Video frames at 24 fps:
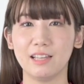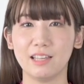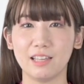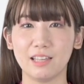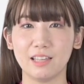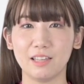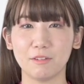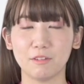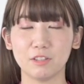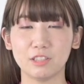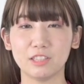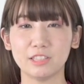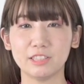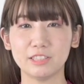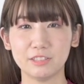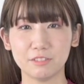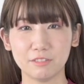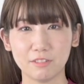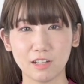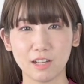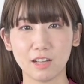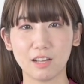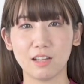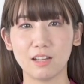えー、私
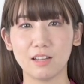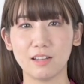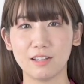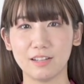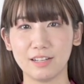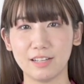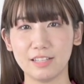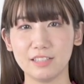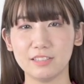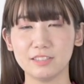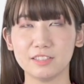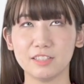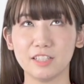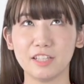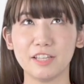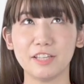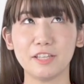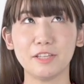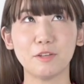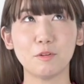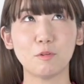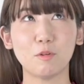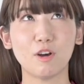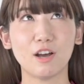は連
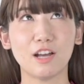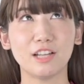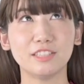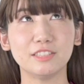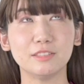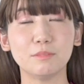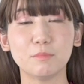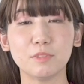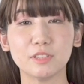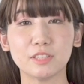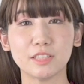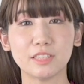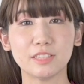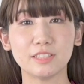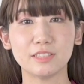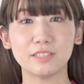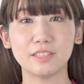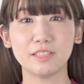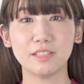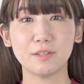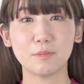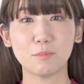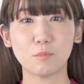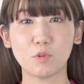載を始めさ
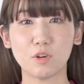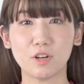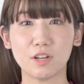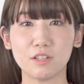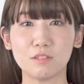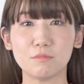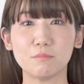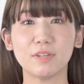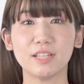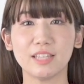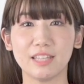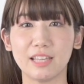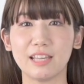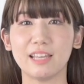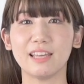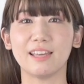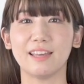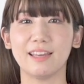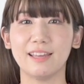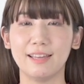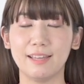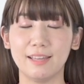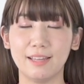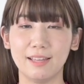せてもらうま
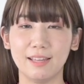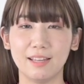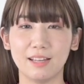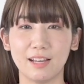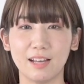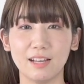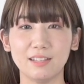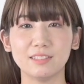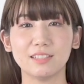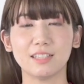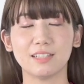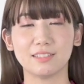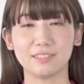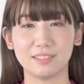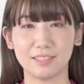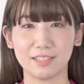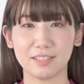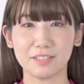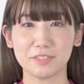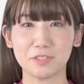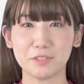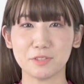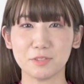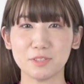で、あんあん
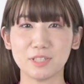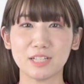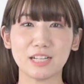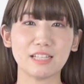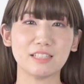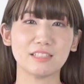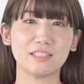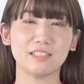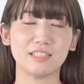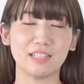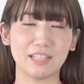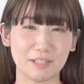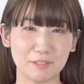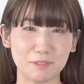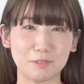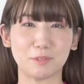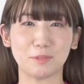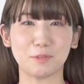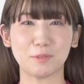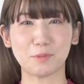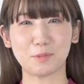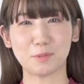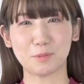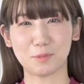が週刊誌である
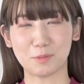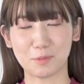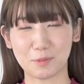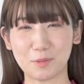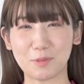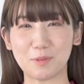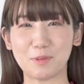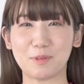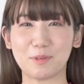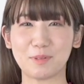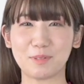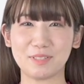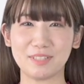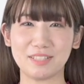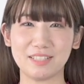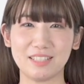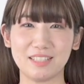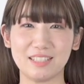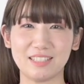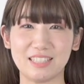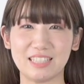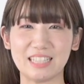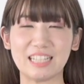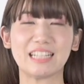ということを
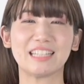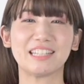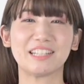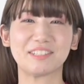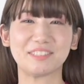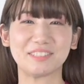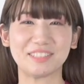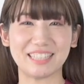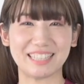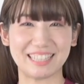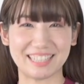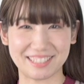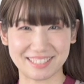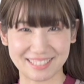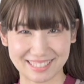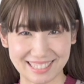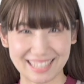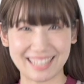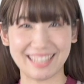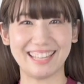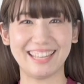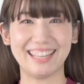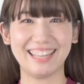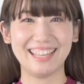知らなくてです
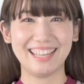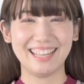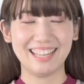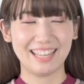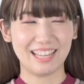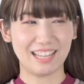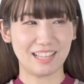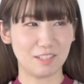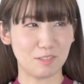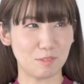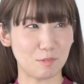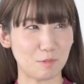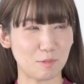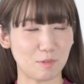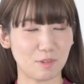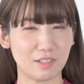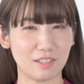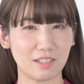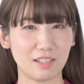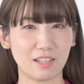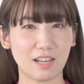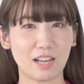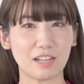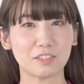ね、あの、
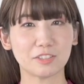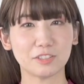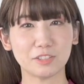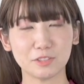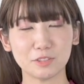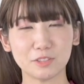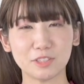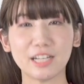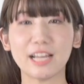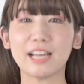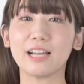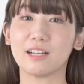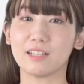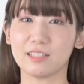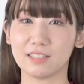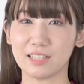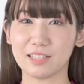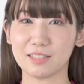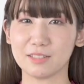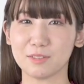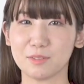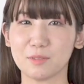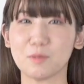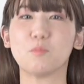各週ぐらいか
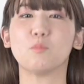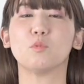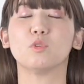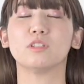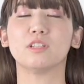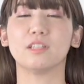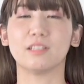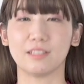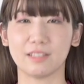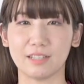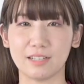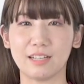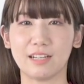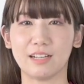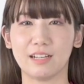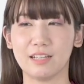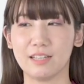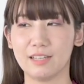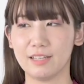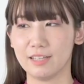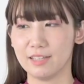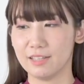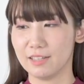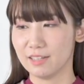なって思ってたら、
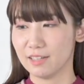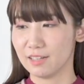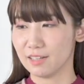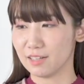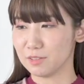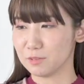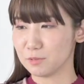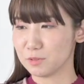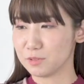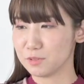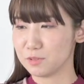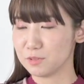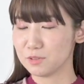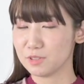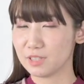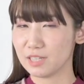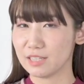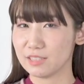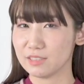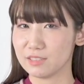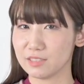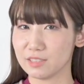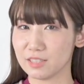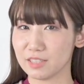あの、週
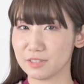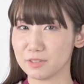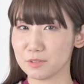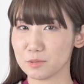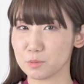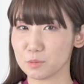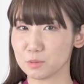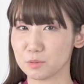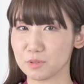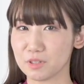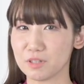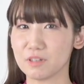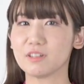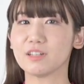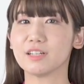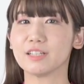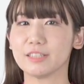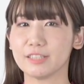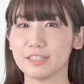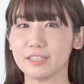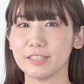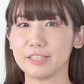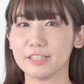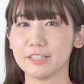刊誌だっていうことが分
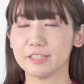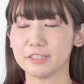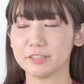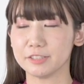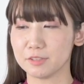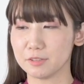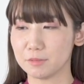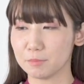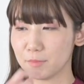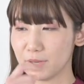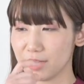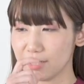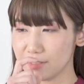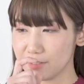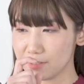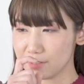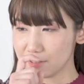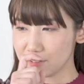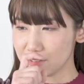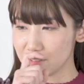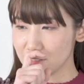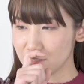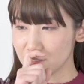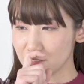かって、毎
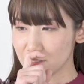週